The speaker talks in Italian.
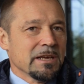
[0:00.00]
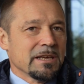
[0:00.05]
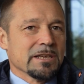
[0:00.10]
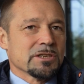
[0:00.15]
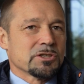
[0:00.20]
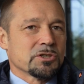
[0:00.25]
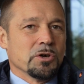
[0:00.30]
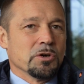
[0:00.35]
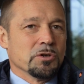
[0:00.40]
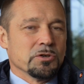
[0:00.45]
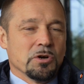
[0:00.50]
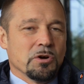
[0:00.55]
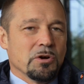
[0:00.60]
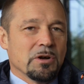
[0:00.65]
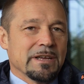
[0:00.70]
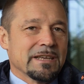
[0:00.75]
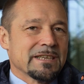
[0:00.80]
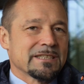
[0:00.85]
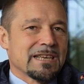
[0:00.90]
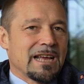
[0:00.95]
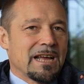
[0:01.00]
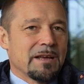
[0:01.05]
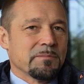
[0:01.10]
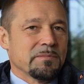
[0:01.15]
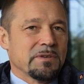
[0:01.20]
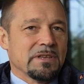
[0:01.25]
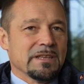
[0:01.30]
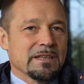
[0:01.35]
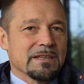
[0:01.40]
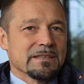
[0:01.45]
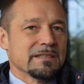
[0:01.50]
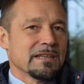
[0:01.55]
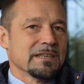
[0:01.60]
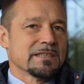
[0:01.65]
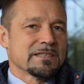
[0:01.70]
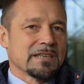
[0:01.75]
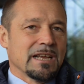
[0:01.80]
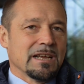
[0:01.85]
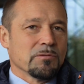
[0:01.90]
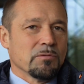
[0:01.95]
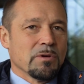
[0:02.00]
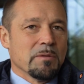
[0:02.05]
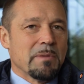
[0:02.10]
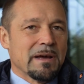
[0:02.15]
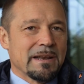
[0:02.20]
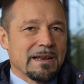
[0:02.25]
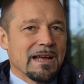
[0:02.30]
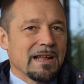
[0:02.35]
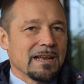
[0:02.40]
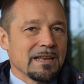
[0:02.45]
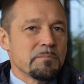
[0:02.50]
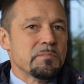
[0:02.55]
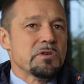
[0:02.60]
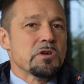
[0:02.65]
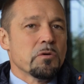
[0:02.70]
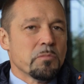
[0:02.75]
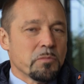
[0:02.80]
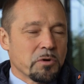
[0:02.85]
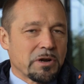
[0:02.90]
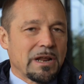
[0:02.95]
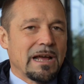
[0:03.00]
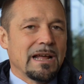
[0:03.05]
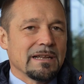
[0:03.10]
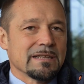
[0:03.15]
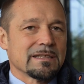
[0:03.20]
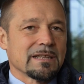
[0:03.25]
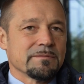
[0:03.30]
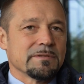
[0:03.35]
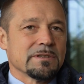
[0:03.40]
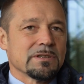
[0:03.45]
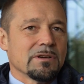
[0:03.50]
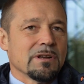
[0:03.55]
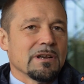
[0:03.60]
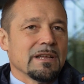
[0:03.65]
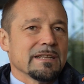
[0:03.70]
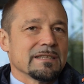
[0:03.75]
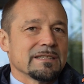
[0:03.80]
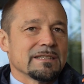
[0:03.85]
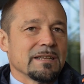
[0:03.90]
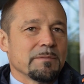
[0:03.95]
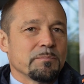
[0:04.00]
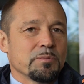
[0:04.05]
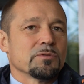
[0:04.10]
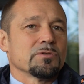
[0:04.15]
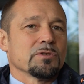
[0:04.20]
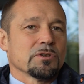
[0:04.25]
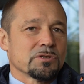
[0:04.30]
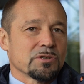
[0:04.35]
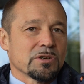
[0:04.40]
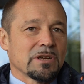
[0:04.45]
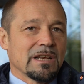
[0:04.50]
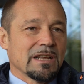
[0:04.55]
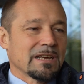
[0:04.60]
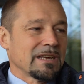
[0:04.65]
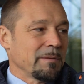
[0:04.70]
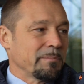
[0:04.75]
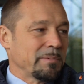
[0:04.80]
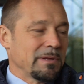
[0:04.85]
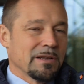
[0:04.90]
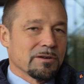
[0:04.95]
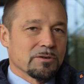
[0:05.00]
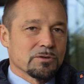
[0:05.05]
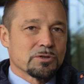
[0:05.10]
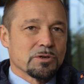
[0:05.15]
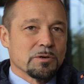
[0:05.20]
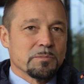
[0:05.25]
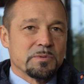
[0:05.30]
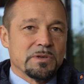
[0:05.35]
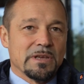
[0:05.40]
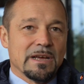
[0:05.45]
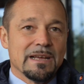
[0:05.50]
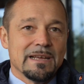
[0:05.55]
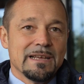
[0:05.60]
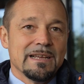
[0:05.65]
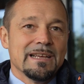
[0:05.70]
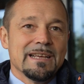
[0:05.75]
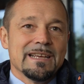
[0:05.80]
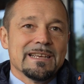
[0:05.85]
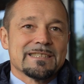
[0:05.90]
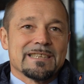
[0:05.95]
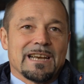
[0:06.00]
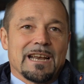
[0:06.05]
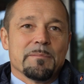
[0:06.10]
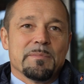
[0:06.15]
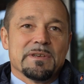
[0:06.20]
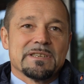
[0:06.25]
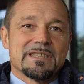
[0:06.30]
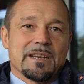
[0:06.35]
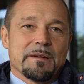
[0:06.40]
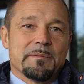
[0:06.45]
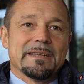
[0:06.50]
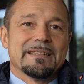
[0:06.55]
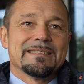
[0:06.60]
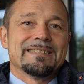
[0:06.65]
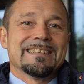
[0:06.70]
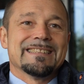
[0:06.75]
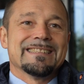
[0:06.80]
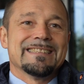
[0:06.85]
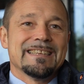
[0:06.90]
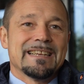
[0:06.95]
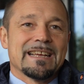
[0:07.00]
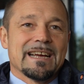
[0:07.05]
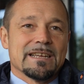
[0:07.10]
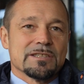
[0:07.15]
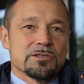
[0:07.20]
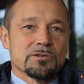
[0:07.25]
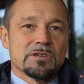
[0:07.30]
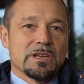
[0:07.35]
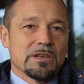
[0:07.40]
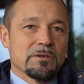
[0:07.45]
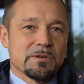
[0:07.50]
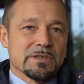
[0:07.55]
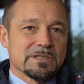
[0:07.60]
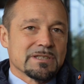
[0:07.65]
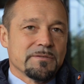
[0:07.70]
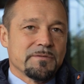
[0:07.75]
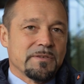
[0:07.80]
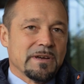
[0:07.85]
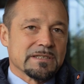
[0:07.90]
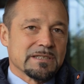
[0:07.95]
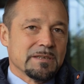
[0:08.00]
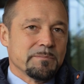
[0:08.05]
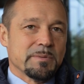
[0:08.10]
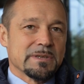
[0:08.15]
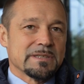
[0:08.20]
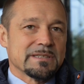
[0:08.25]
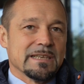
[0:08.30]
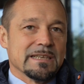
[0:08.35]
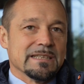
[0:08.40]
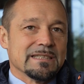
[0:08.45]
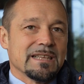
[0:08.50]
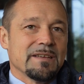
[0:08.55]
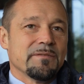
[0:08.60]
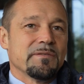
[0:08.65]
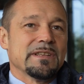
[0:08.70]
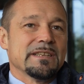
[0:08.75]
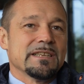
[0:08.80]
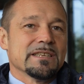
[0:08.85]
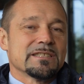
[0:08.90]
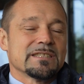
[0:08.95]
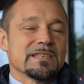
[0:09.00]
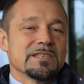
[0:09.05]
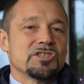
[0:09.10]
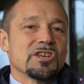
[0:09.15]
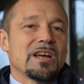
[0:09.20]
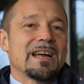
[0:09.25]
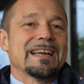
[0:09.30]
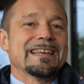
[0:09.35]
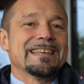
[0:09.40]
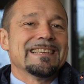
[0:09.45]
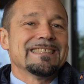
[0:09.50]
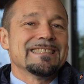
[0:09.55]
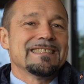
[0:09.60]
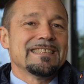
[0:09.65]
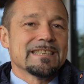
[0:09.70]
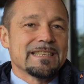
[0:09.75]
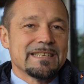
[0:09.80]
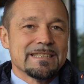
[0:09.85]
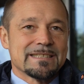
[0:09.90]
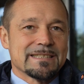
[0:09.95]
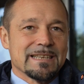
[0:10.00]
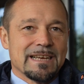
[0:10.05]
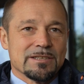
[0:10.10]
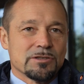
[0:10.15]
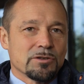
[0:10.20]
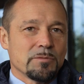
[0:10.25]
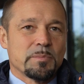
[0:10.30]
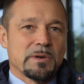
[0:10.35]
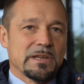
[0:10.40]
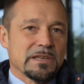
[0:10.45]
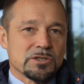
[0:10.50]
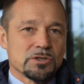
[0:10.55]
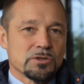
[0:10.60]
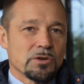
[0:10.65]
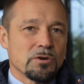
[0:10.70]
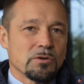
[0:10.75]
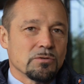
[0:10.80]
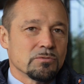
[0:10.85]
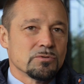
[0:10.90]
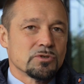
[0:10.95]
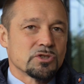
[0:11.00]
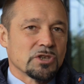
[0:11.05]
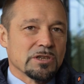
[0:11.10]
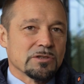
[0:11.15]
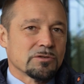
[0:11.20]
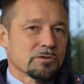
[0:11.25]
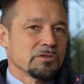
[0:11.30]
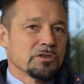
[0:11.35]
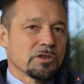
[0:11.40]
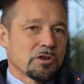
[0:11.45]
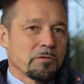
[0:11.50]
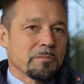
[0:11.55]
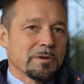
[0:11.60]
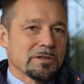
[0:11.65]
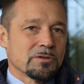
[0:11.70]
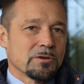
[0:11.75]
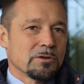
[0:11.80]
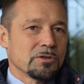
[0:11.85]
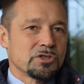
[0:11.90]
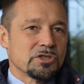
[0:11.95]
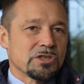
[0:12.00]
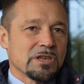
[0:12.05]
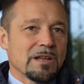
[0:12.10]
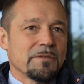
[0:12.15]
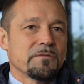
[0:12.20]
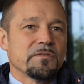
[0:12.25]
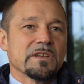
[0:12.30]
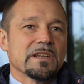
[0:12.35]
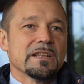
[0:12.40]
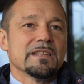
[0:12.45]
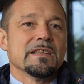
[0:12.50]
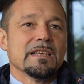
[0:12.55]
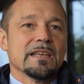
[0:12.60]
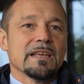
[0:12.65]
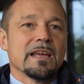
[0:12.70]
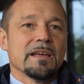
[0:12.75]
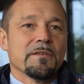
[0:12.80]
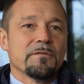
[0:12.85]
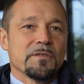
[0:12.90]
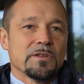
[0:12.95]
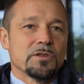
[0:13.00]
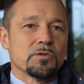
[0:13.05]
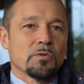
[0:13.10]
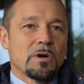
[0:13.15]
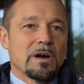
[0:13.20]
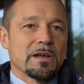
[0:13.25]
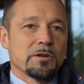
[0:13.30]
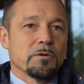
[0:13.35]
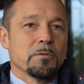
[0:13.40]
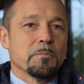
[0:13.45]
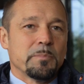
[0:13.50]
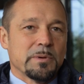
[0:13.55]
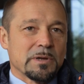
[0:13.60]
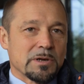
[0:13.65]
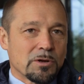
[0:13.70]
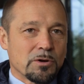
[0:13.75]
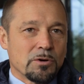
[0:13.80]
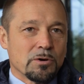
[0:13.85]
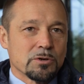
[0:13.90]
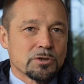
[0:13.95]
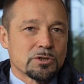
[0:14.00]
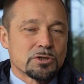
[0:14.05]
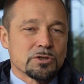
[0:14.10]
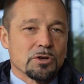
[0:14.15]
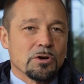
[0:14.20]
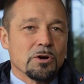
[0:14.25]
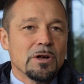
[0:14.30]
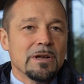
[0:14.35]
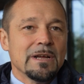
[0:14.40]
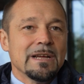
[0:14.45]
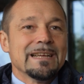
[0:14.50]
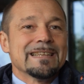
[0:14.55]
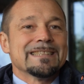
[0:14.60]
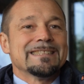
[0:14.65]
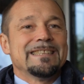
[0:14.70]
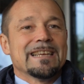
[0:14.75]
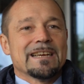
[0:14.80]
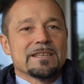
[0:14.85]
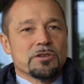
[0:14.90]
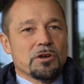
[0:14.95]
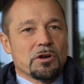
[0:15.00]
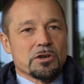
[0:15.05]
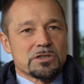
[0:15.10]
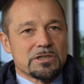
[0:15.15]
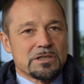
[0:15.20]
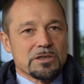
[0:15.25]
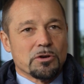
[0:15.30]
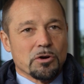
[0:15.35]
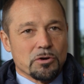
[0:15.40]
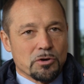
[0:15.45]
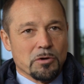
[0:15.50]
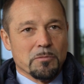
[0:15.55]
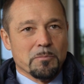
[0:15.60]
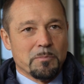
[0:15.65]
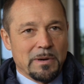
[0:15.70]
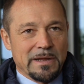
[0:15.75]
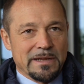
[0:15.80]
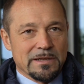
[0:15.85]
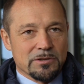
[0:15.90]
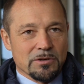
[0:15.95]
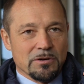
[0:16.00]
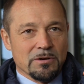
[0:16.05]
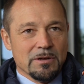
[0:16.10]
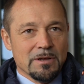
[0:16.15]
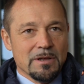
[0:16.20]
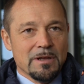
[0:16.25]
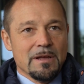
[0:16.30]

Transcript: che sono esami del sangue banali, biomorali, tra virgolette, piuttosto che la capillaroscopia. Sarebbe estremamente indicato che in questa fase il paziente venisse già indirizzato presso un centro di reumatologia al fine di effettuare un percorso diagnostico completo.